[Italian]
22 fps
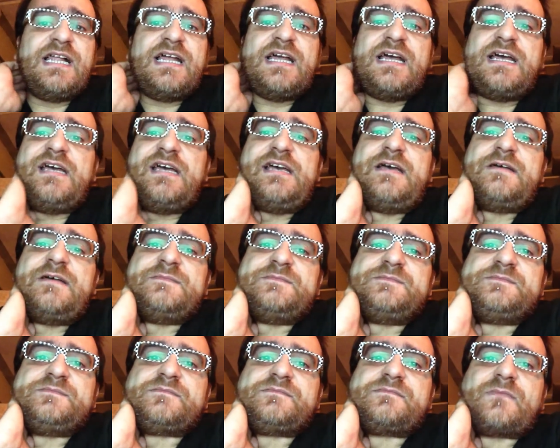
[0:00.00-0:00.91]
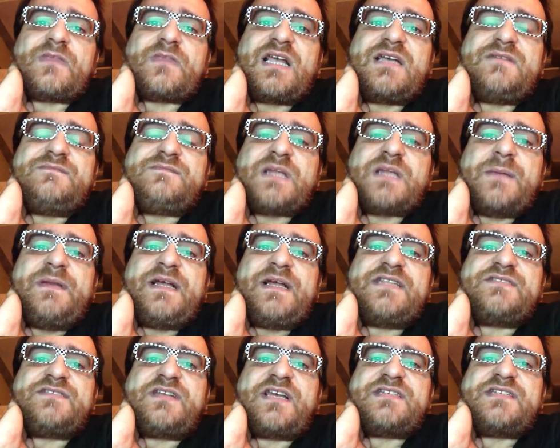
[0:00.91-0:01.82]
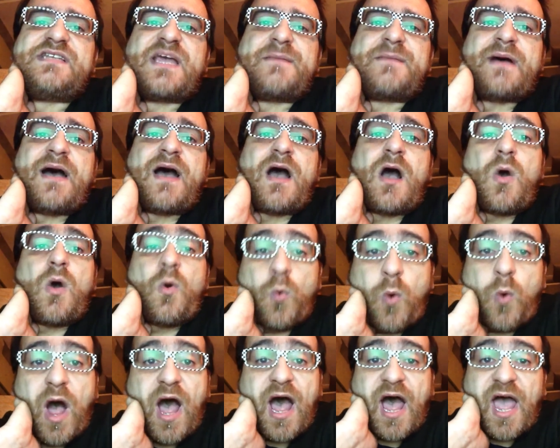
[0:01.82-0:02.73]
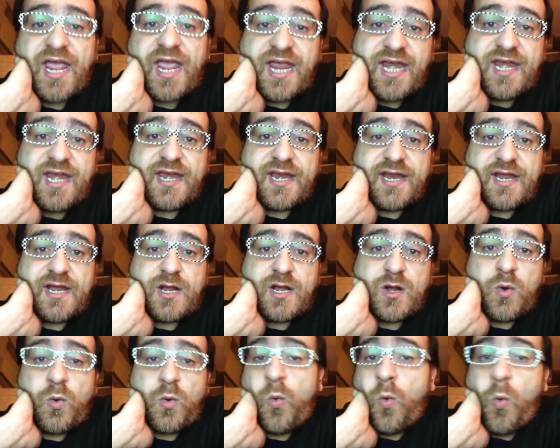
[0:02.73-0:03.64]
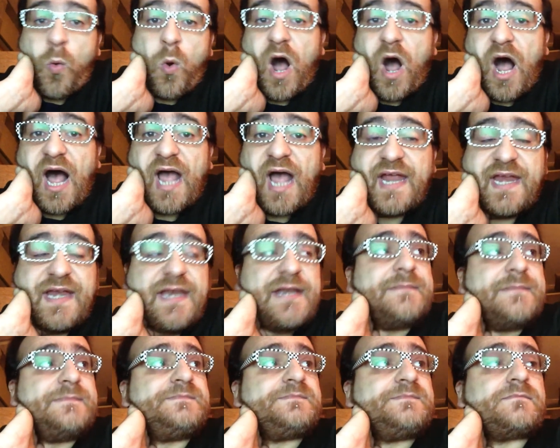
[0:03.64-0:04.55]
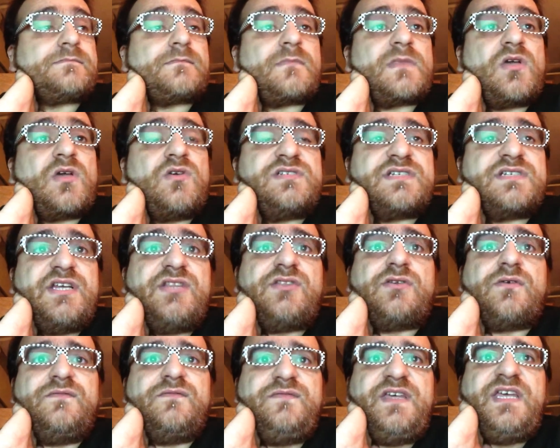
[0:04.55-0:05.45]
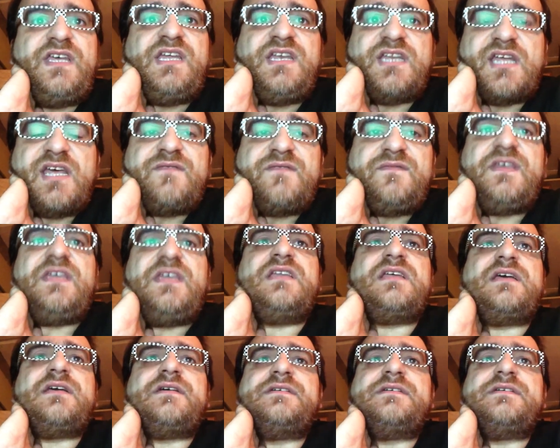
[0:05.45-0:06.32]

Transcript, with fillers: ehm, applicazione che si chiama Wine, Wine, scritto Vine, Vine,